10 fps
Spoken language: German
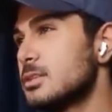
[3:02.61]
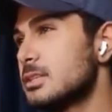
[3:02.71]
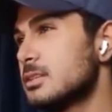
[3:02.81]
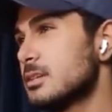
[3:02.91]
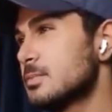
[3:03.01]

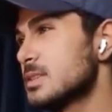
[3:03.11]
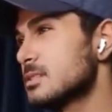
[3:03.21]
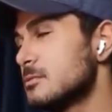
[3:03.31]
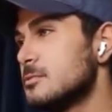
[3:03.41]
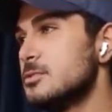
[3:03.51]
Ich, ich habe das
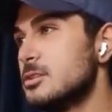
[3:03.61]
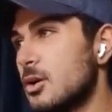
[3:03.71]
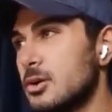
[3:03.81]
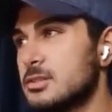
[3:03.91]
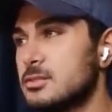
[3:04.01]
Gefühl,
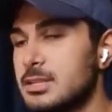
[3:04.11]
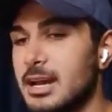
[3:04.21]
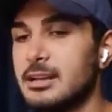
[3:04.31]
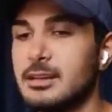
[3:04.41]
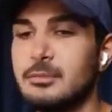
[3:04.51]

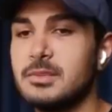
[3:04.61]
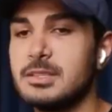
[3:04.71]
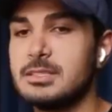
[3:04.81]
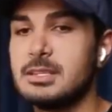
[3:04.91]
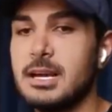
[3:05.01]
heutzutage gibt
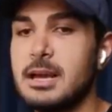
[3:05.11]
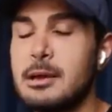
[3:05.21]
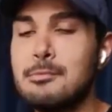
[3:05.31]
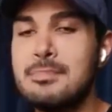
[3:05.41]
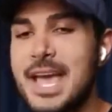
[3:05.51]
es
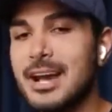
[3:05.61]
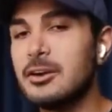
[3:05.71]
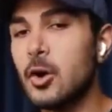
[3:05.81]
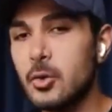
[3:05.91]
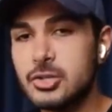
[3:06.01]
mehr
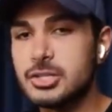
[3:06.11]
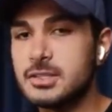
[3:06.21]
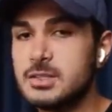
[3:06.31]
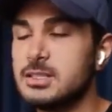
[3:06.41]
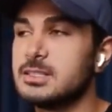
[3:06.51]

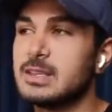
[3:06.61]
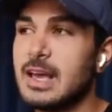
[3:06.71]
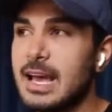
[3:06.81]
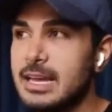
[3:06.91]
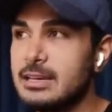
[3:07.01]
Coaches, die das
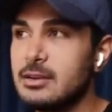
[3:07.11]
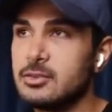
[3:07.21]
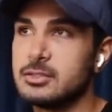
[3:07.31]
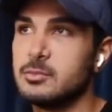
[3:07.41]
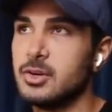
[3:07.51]
rein
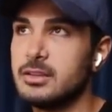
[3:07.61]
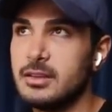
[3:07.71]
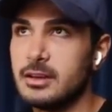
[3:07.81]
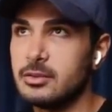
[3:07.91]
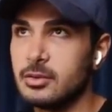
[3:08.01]
aus
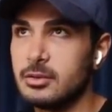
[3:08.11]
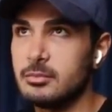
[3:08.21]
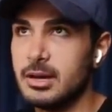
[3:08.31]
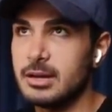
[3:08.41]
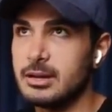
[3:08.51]
monetären Gründen
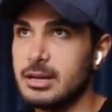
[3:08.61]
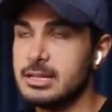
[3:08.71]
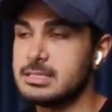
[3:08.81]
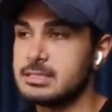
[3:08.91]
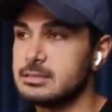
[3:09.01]
machen,
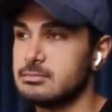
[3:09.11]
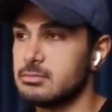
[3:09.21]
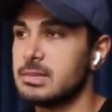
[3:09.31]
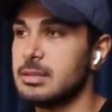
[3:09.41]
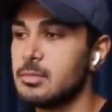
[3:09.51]
als
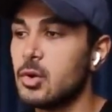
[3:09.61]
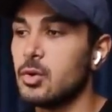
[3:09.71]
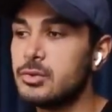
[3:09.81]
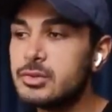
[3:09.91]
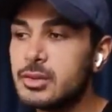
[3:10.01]
dem
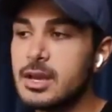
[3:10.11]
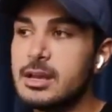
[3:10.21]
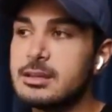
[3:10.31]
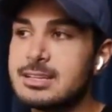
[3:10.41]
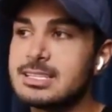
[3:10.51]
Grund,
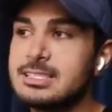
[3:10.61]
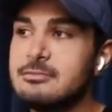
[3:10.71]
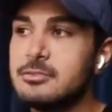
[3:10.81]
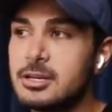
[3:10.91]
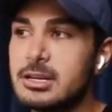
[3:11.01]
dass
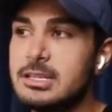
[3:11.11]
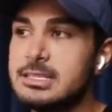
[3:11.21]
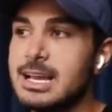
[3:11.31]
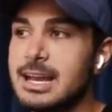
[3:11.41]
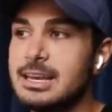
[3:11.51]
sie
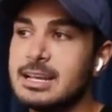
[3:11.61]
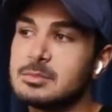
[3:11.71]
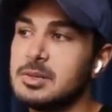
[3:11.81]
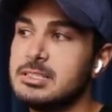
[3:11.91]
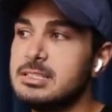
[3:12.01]
wirklich eine
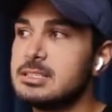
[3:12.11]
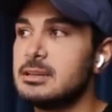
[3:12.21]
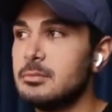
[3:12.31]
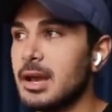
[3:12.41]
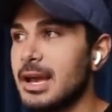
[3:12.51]
Expertise in
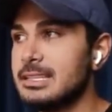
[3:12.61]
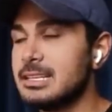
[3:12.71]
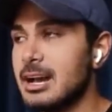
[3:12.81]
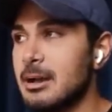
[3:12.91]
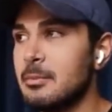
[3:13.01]
dem
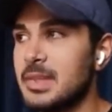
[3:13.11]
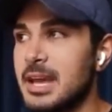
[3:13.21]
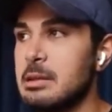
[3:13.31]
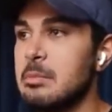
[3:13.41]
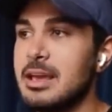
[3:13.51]
Bereich haben, der
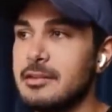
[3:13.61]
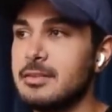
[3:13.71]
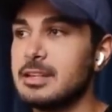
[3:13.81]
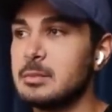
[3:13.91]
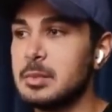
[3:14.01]
einen
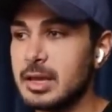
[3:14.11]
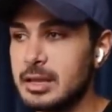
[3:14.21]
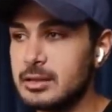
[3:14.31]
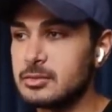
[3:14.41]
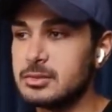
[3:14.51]
Mehrwert
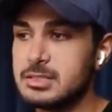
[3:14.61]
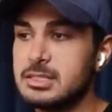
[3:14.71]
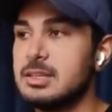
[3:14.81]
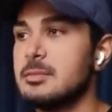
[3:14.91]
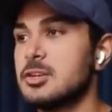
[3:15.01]
bringt und
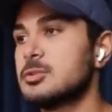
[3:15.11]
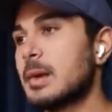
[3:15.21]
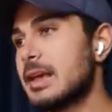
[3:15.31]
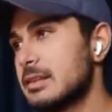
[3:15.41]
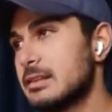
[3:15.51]
sich
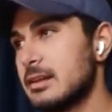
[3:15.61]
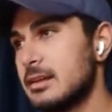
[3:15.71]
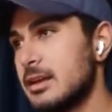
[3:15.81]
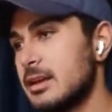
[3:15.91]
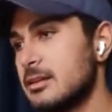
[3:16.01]
dementsprechend
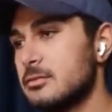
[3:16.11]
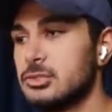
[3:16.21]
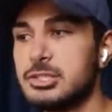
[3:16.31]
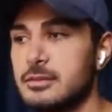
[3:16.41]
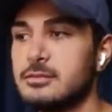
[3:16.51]
dann
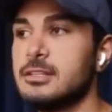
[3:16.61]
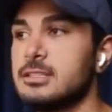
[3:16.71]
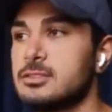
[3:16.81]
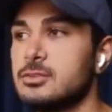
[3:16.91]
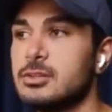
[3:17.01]

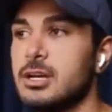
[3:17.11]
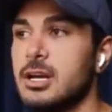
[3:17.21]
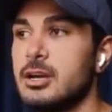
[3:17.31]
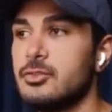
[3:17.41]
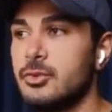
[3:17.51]
wirtschaftlich so
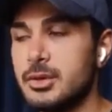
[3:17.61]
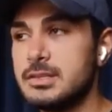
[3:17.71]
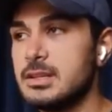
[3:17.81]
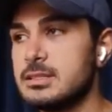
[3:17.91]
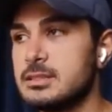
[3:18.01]

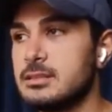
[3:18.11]
durchsetzt.